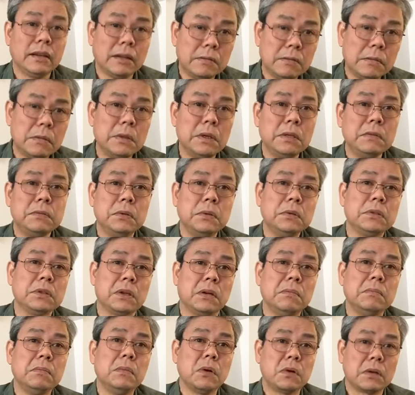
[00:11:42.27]
ông Nguyễn Phú
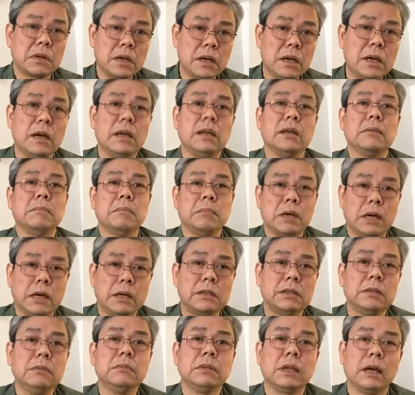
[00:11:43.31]
Trọng một người mà
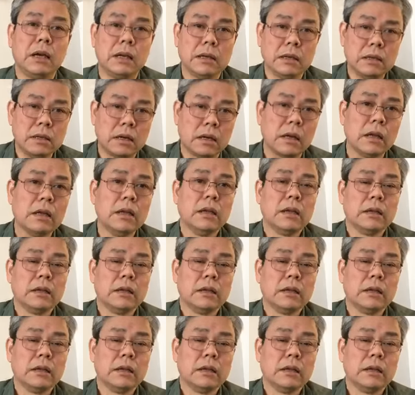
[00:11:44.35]
chúng ta được